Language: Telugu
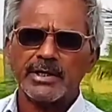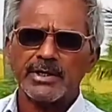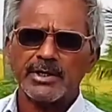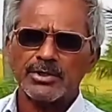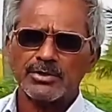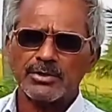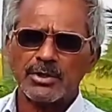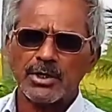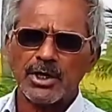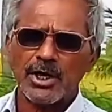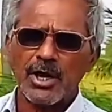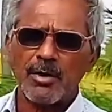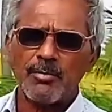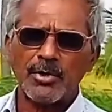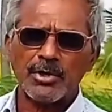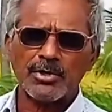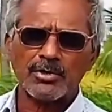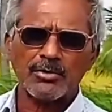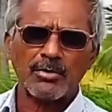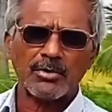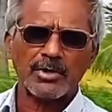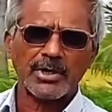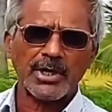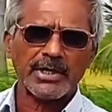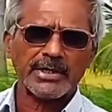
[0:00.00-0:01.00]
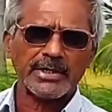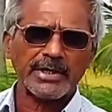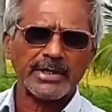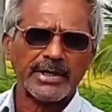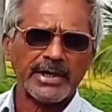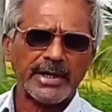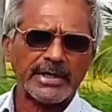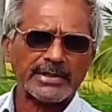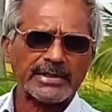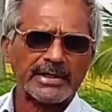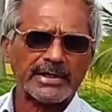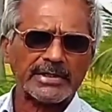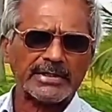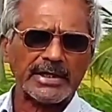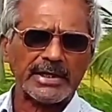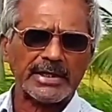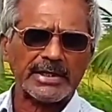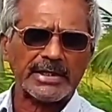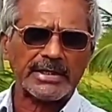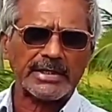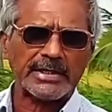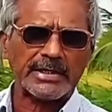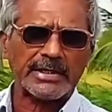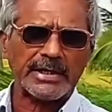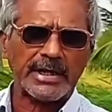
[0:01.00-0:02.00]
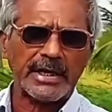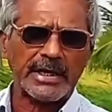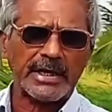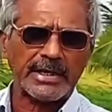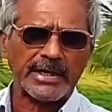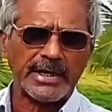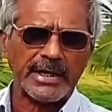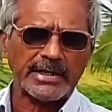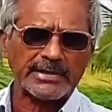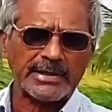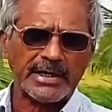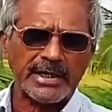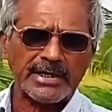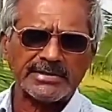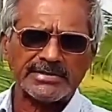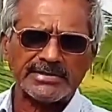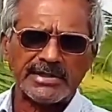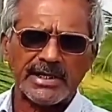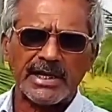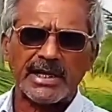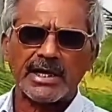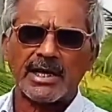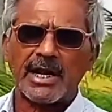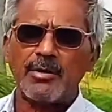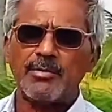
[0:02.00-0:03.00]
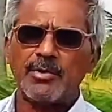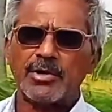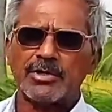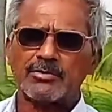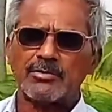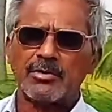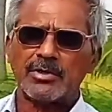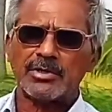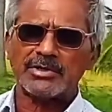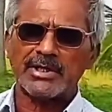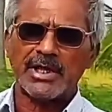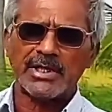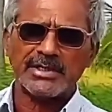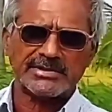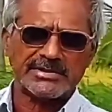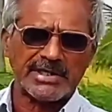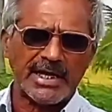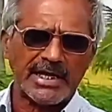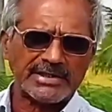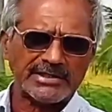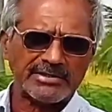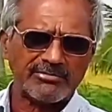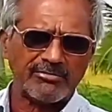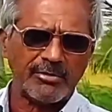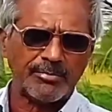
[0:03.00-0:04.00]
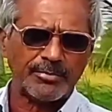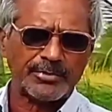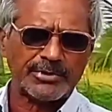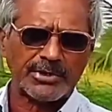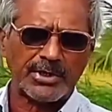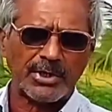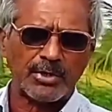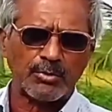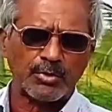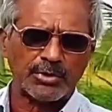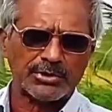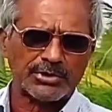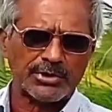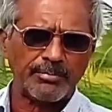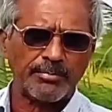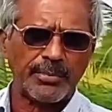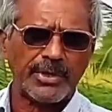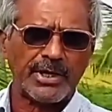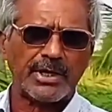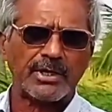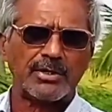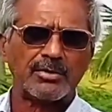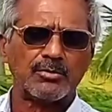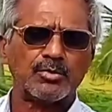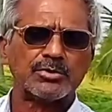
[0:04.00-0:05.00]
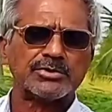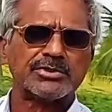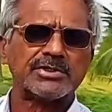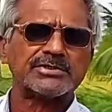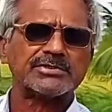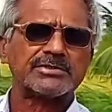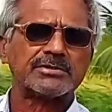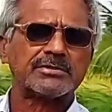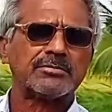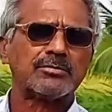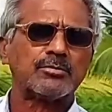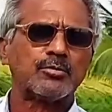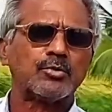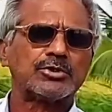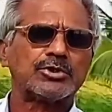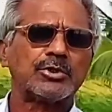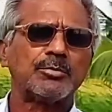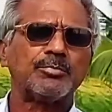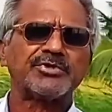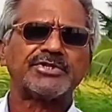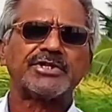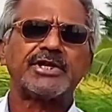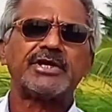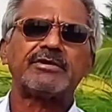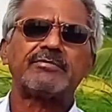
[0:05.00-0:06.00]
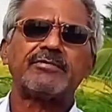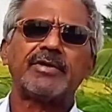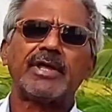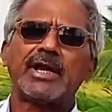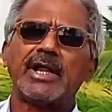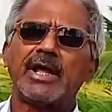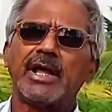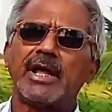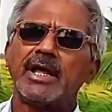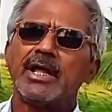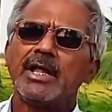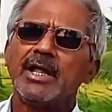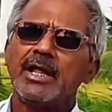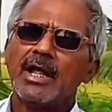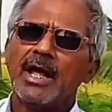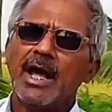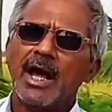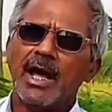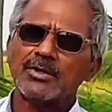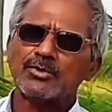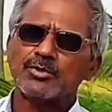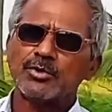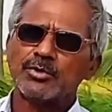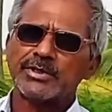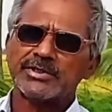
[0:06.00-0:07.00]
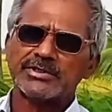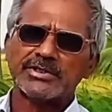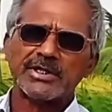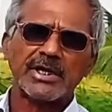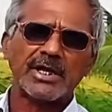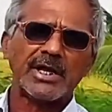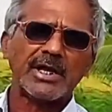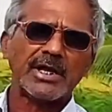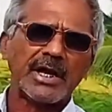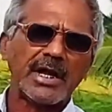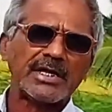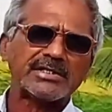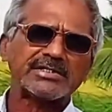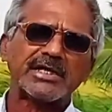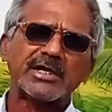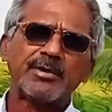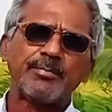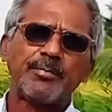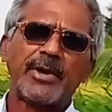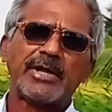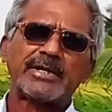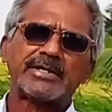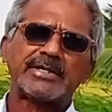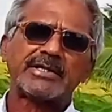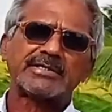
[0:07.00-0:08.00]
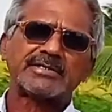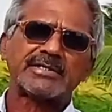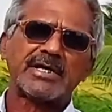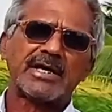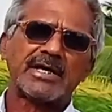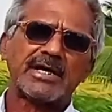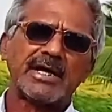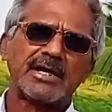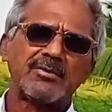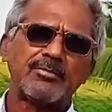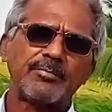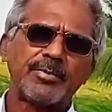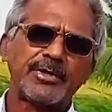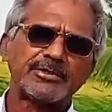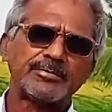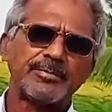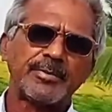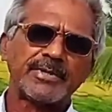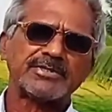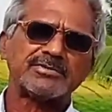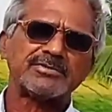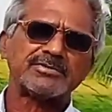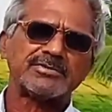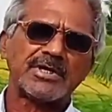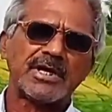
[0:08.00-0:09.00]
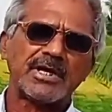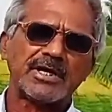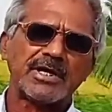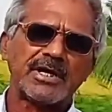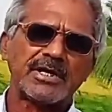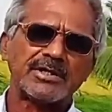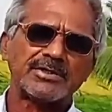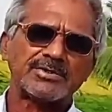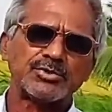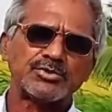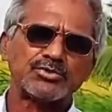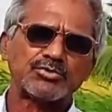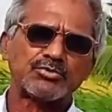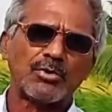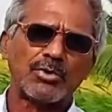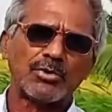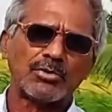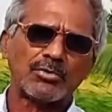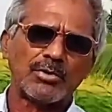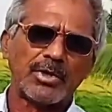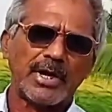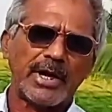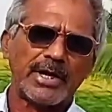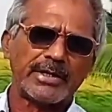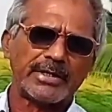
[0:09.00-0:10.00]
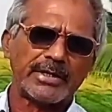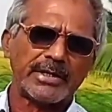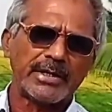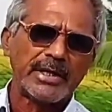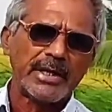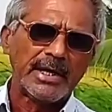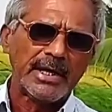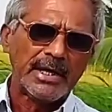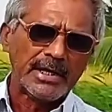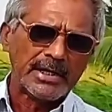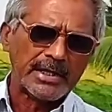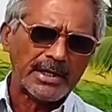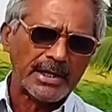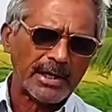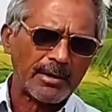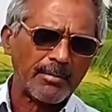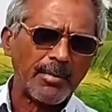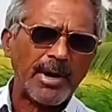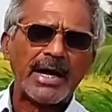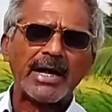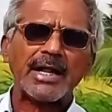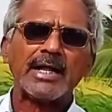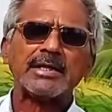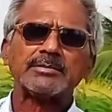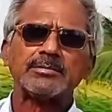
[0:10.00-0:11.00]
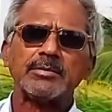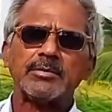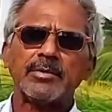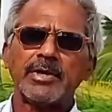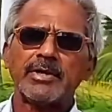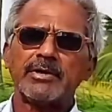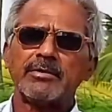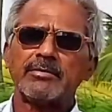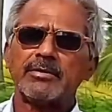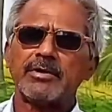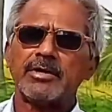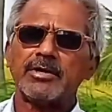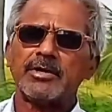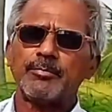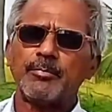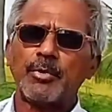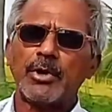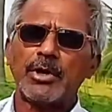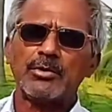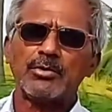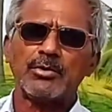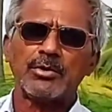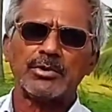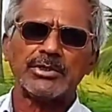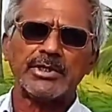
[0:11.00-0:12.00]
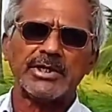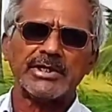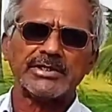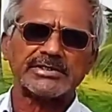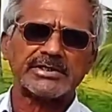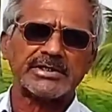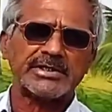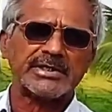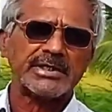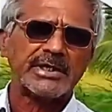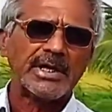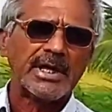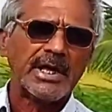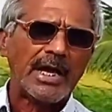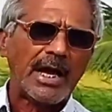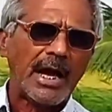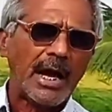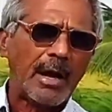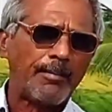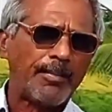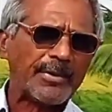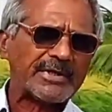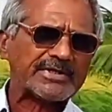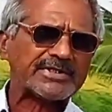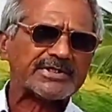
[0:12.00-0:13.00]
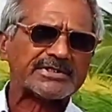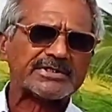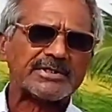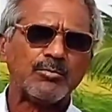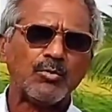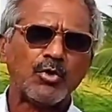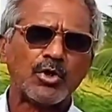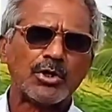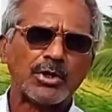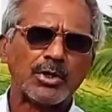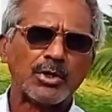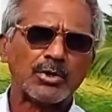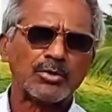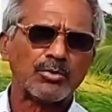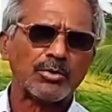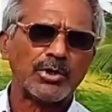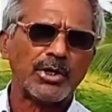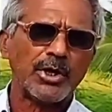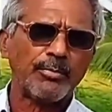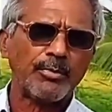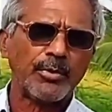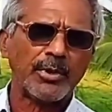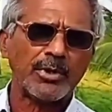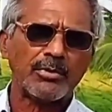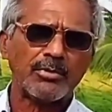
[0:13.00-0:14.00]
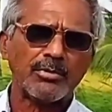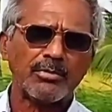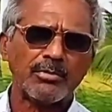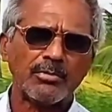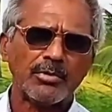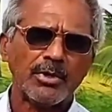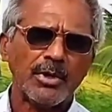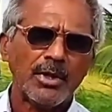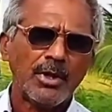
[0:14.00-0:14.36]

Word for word: నిధులు రాబట్టుకోవడానికి కేంద్రం దగ్గరికి ఎలా కేంద్రం నుంచి ఎలా రాబట్టుకోవాలి దాన్ని జాతీయ విపత్తుగా గుర్తింప గుర్తించడం గుర్తింపజేయటం ఎలా అందుకు ఇతర రాజకీయ పార్టీల సహకారం ప్రతిపక్షం సహకారం తీసుకోవడం లాంటి నిర్మాణాత్మకమైనటువంటి పనులు వదిలేసి అప్రతిష్ట మూట కట్టుకునే పనులు